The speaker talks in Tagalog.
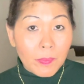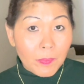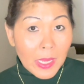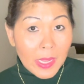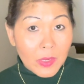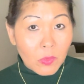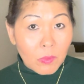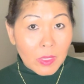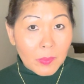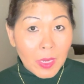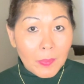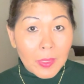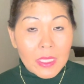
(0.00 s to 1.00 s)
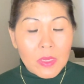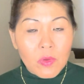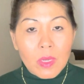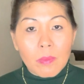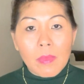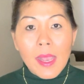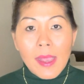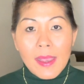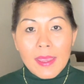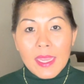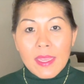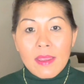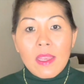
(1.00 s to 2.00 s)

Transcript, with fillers: planong magpapatayo ng bahay.